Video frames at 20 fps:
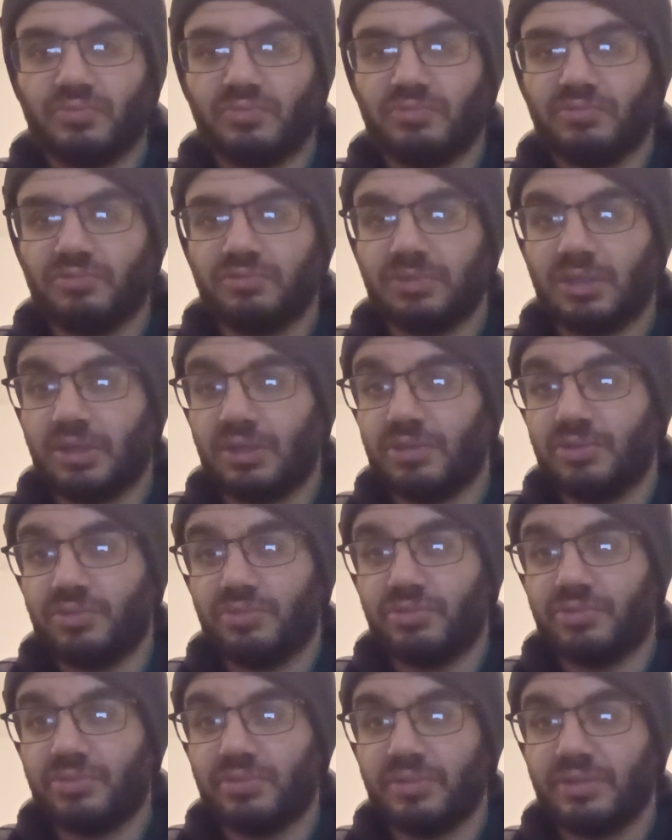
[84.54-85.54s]
voilà,
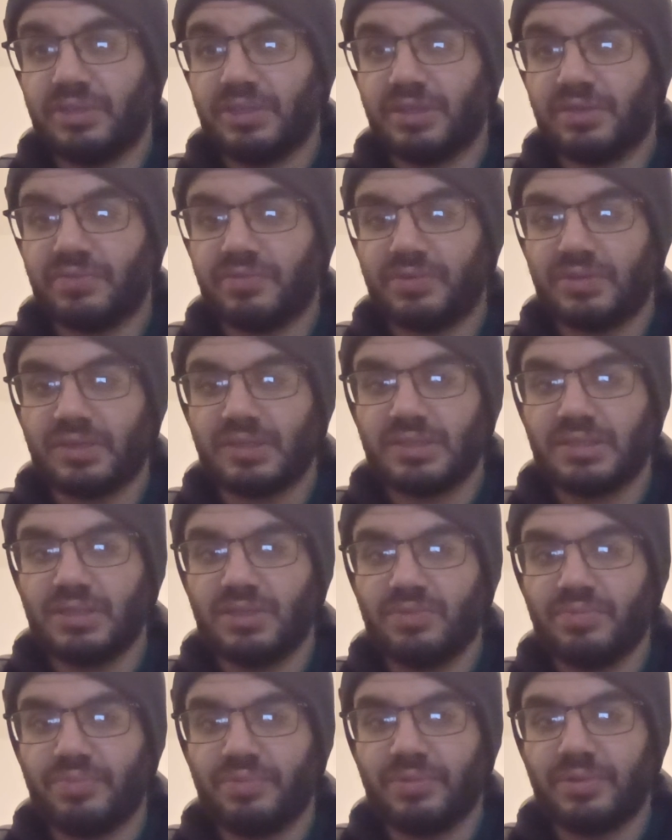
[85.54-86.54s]
donc les quatre
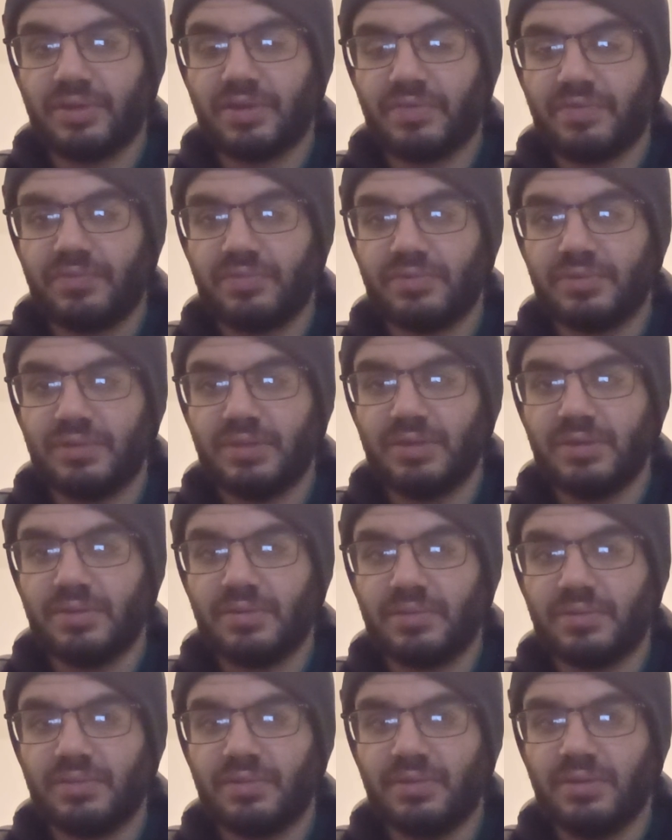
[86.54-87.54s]
fantastiques pourraient affronter
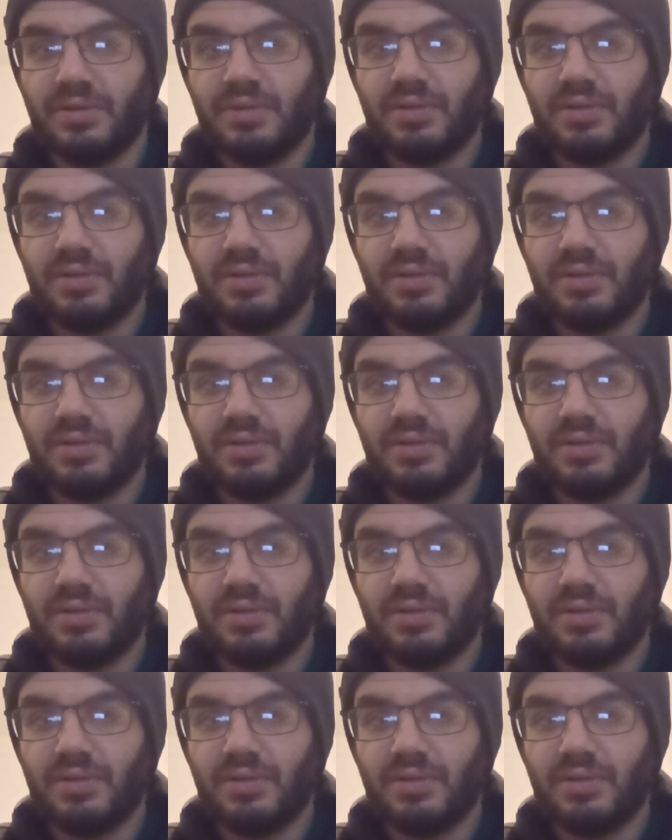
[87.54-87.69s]
euh,